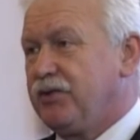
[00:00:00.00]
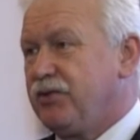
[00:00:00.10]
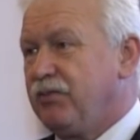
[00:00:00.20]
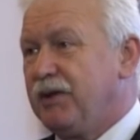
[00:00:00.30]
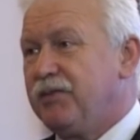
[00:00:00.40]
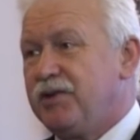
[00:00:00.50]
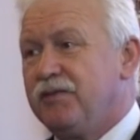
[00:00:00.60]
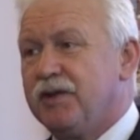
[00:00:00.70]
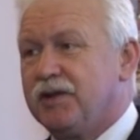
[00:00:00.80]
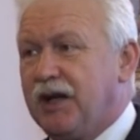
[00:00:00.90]
otrzymujemy
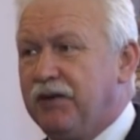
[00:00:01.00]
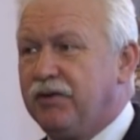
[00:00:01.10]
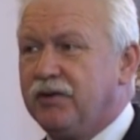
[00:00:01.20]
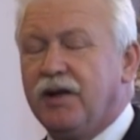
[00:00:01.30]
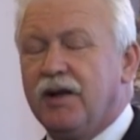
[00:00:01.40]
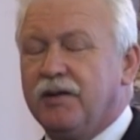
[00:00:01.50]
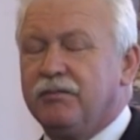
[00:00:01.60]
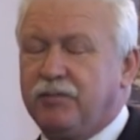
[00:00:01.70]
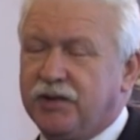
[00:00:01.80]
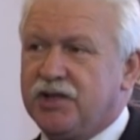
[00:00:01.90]
dziwny telefon.
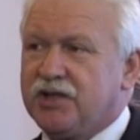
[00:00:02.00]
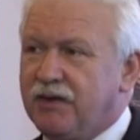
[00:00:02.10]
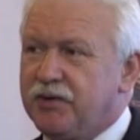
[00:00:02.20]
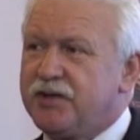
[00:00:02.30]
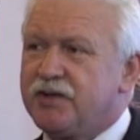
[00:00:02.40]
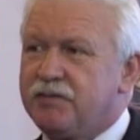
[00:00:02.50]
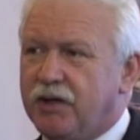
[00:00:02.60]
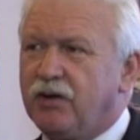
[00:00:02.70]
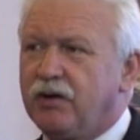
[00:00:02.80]
Podejrzewam, że jest to zbieg